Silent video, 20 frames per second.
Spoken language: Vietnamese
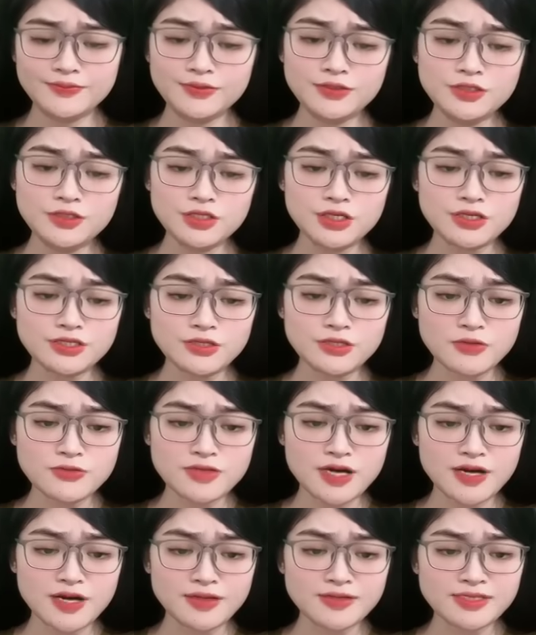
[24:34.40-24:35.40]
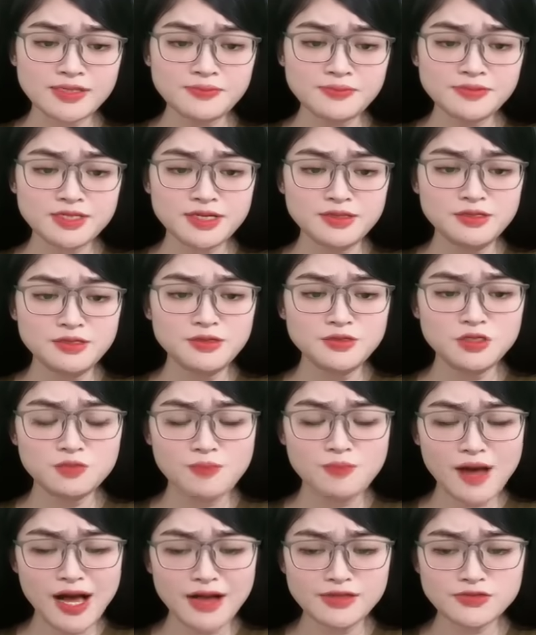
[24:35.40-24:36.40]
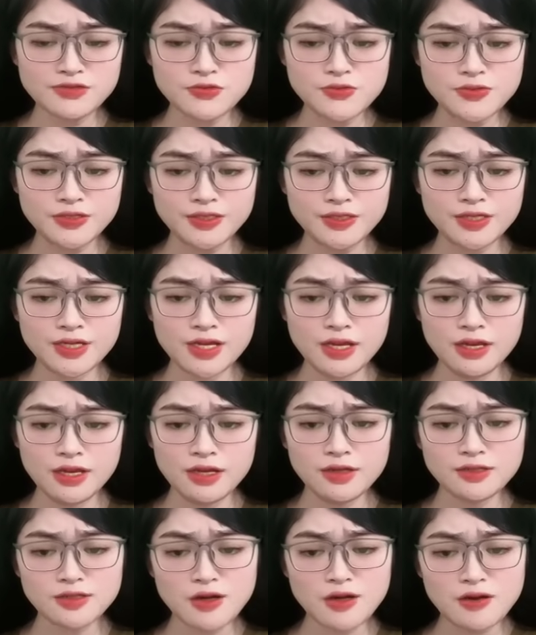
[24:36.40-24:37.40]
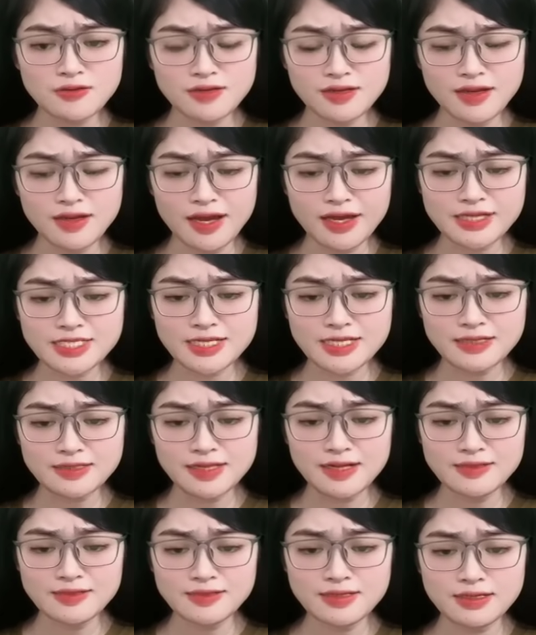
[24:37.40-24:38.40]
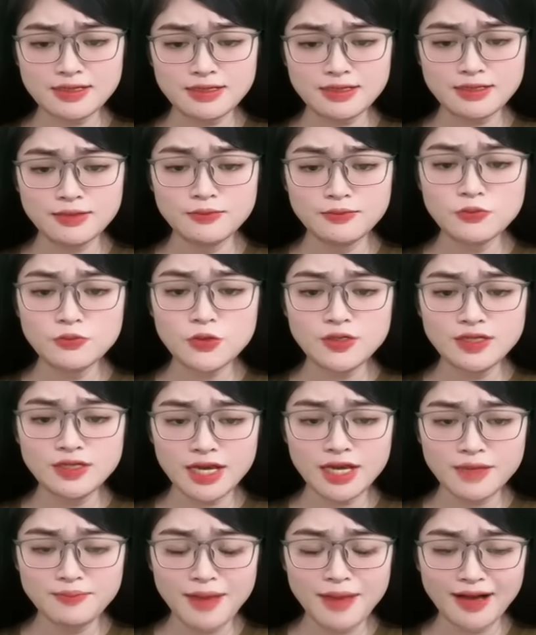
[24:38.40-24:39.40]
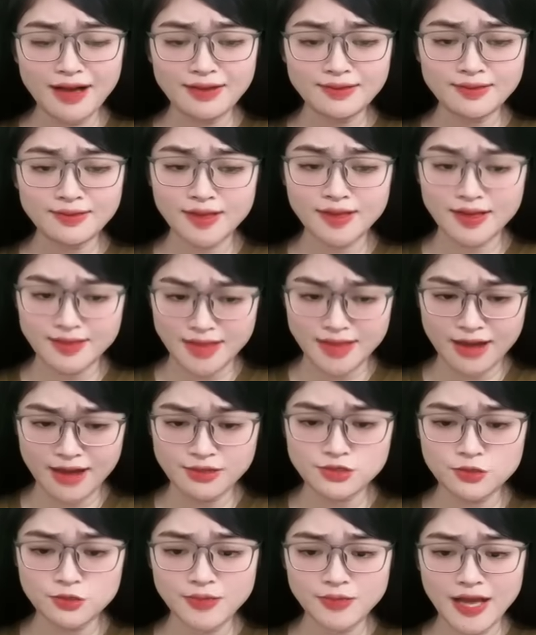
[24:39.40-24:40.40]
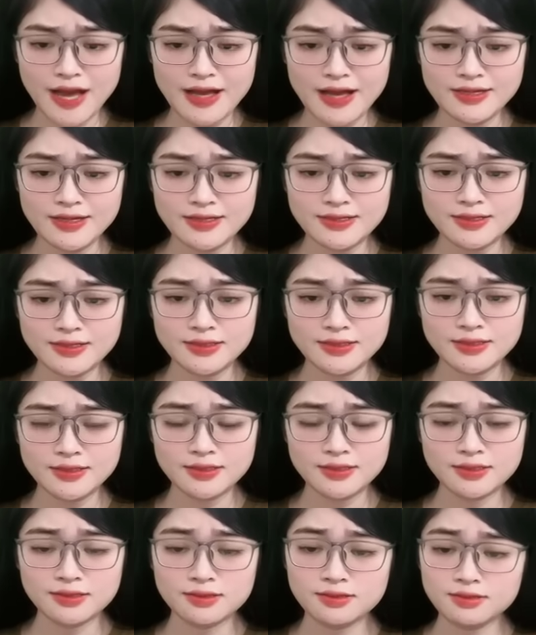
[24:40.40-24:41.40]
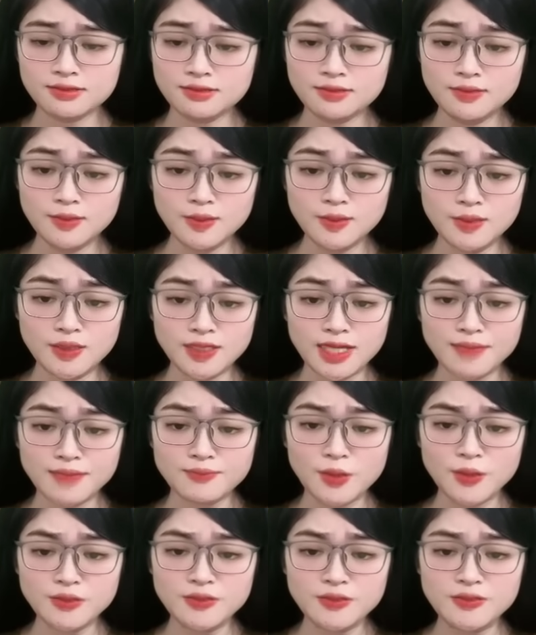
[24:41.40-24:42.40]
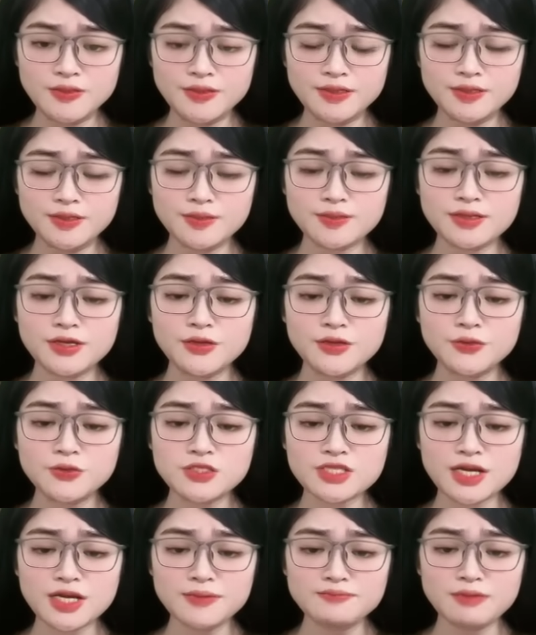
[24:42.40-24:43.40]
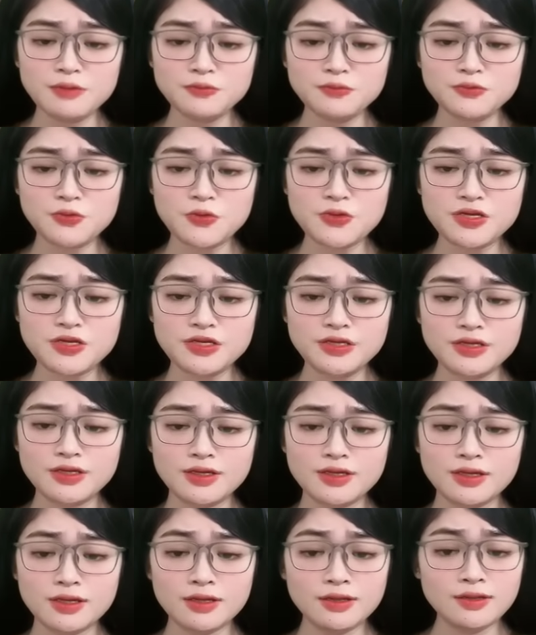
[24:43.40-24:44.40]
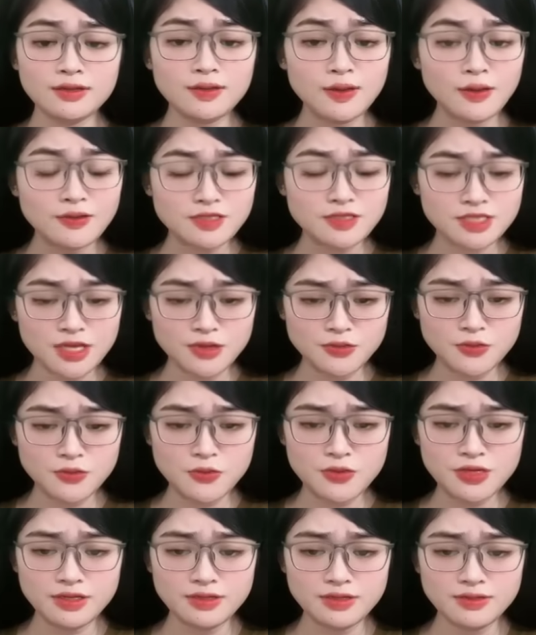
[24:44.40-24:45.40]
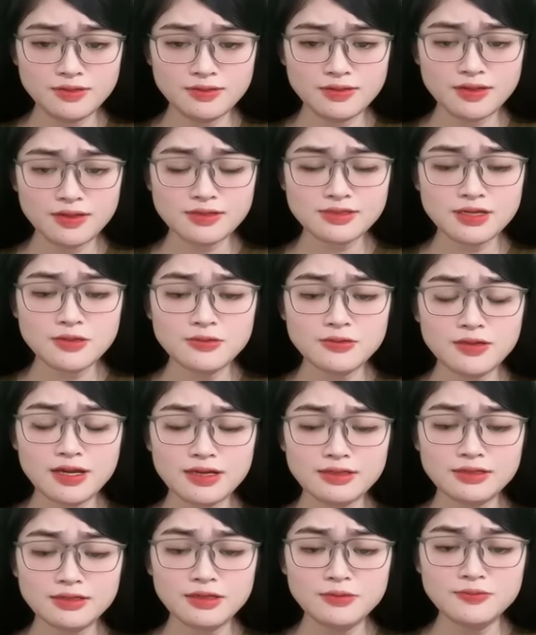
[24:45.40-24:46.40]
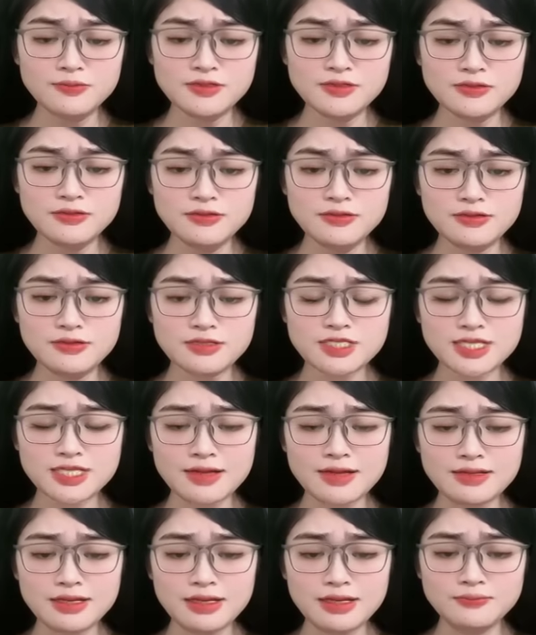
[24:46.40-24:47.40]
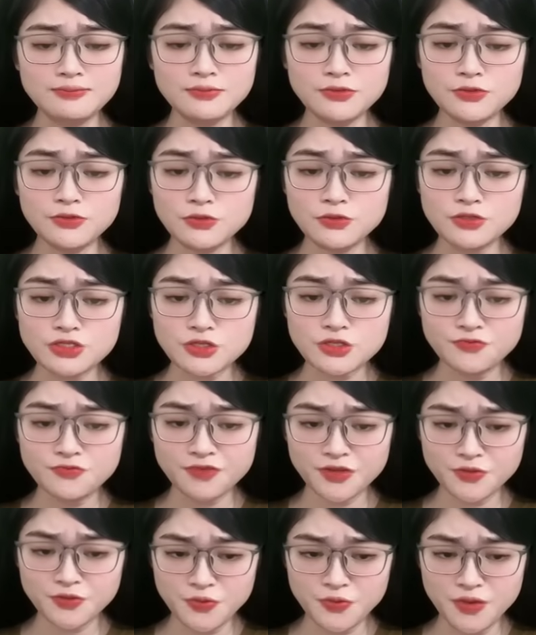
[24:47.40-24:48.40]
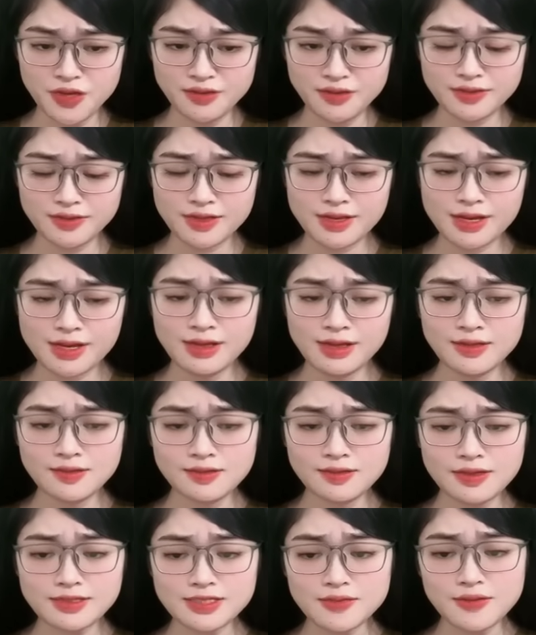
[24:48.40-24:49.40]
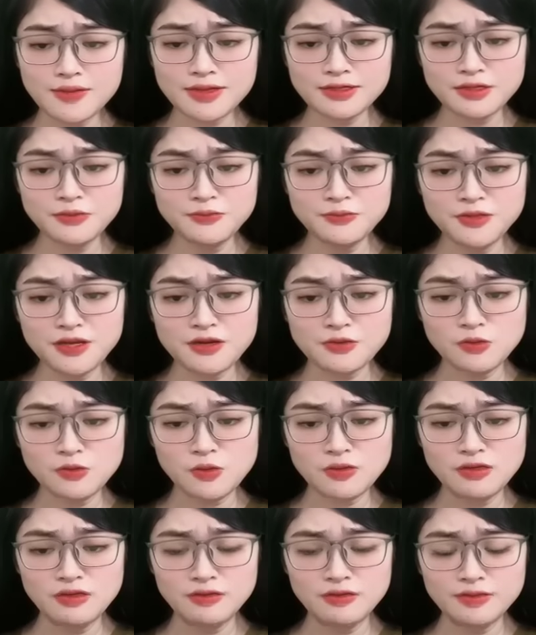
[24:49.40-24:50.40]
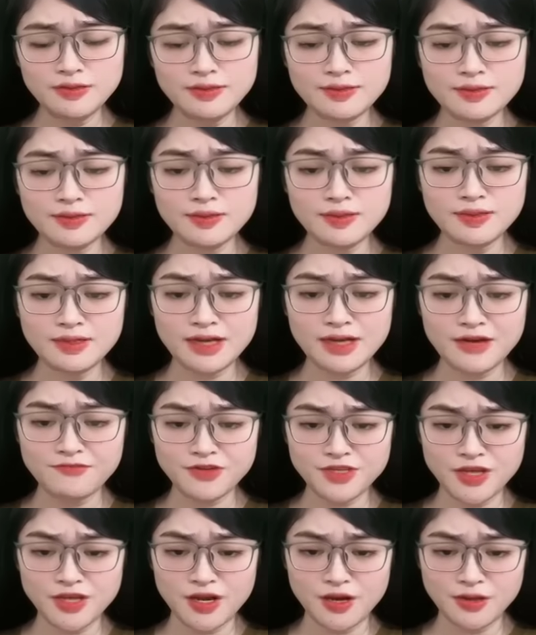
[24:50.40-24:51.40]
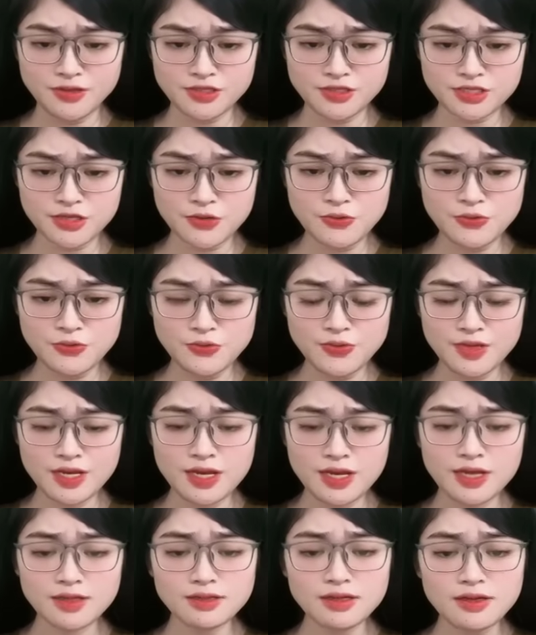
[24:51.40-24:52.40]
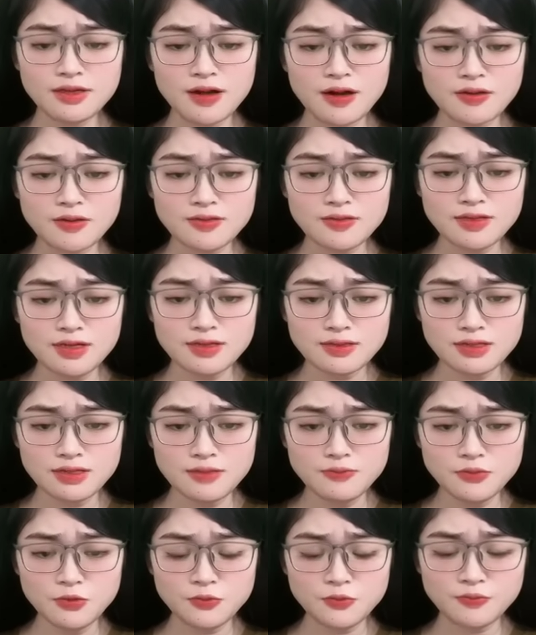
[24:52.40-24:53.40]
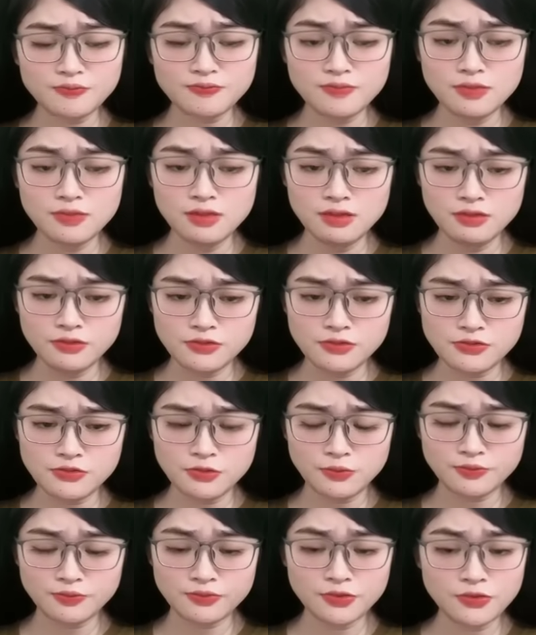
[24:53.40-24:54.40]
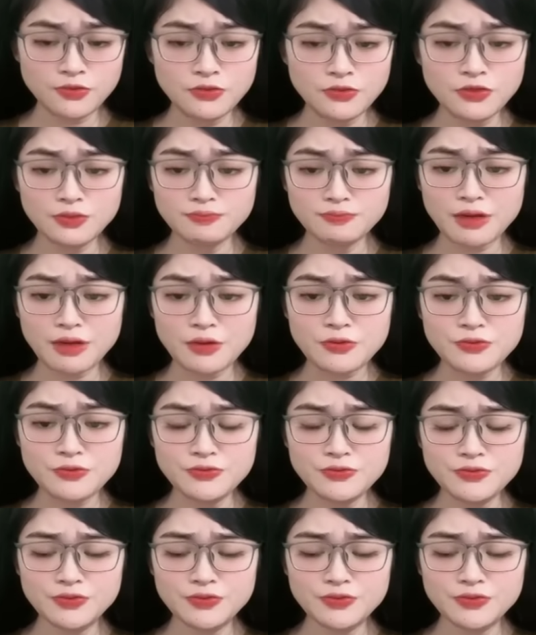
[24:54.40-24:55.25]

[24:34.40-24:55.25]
Chị dâu con sắp sinh đứa thứ ba rồi, con thế này chẳng khác gì muốn lấy mạng cả nhà chúng ta. Tất cả mọi người đều trách móc tôi. Họ trách tôi tại sao lại không giữ được trái tim của Châu Văn Uyên, tại sao lại không thể thuận lợi gả vào nhà họ Châu để họ có thể tiếp tục lợi dụng hút máu.